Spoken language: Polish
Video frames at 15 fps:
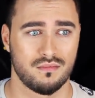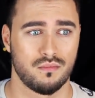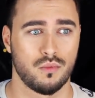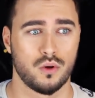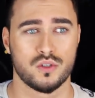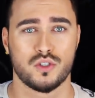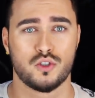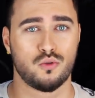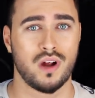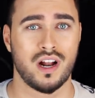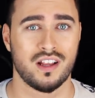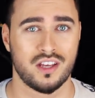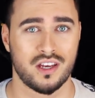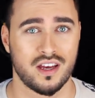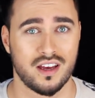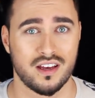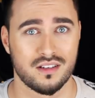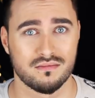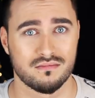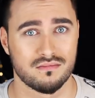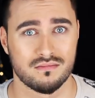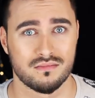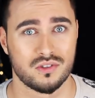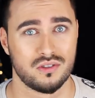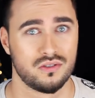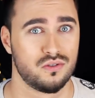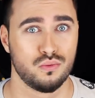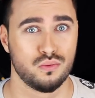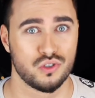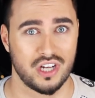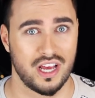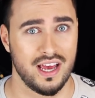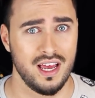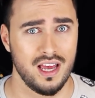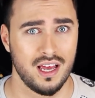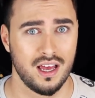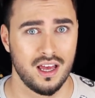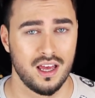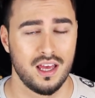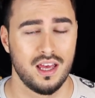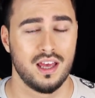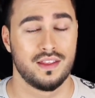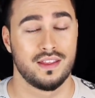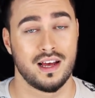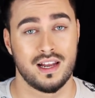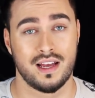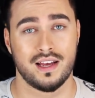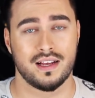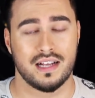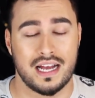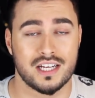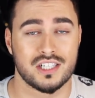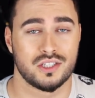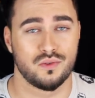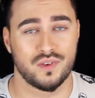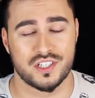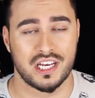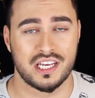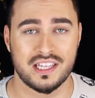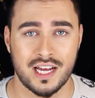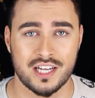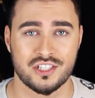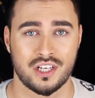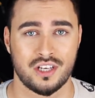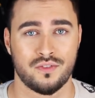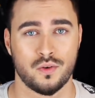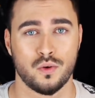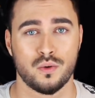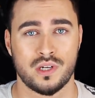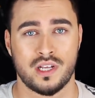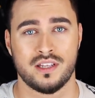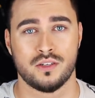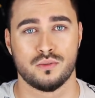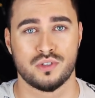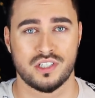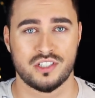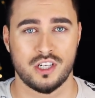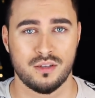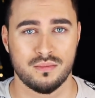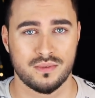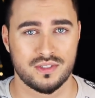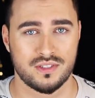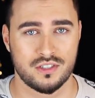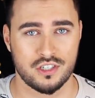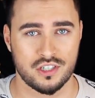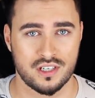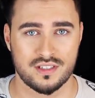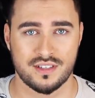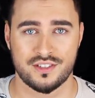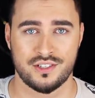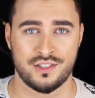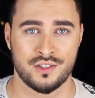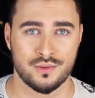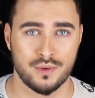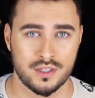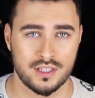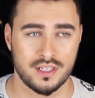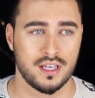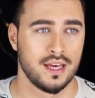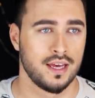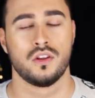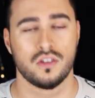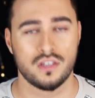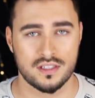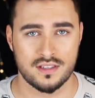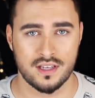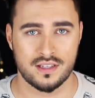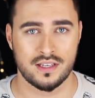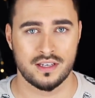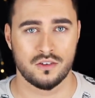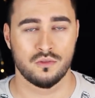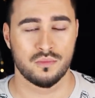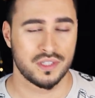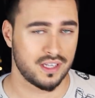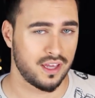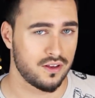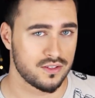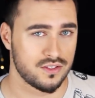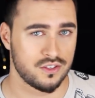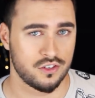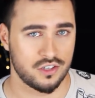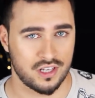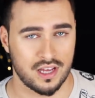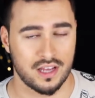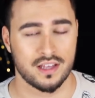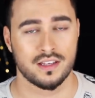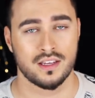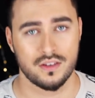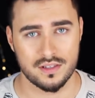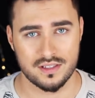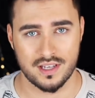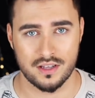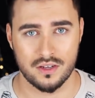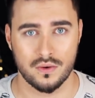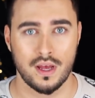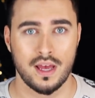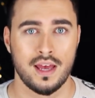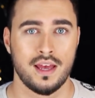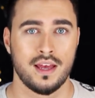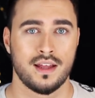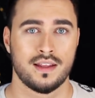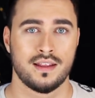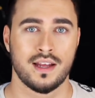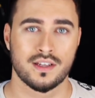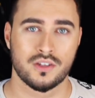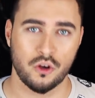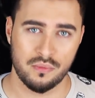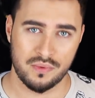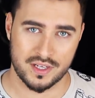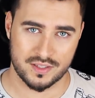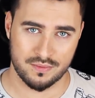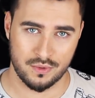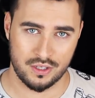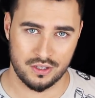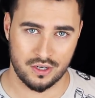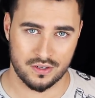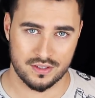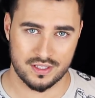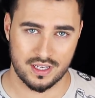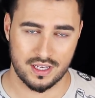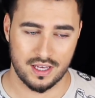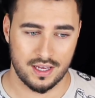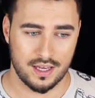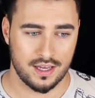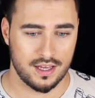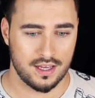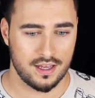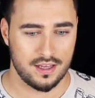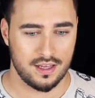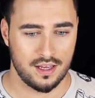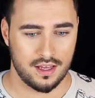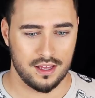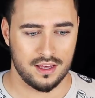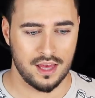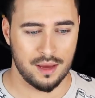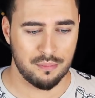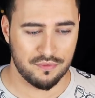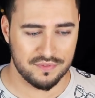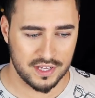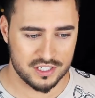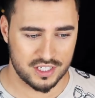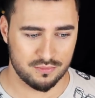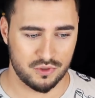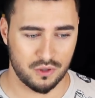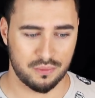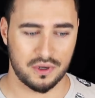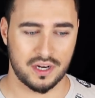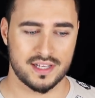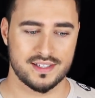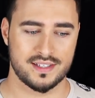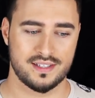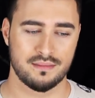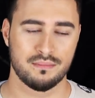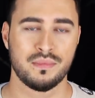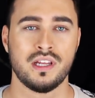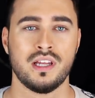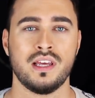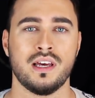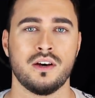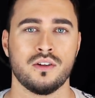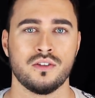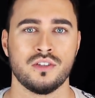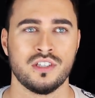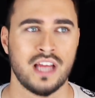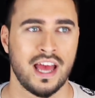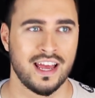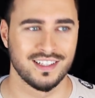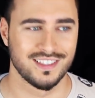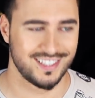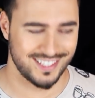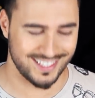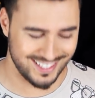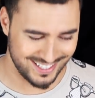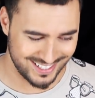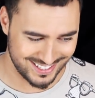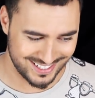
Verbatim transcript: monstrualnie duże, no ale każdy uważa inaczej i w ogóle niektórzy chcieliby strzyżenie za 10 zł. No niestety u mnie takiego strzyżenia nie dostaną. Natomiast moi drodzy, ja powtarzam to po raz milion enty,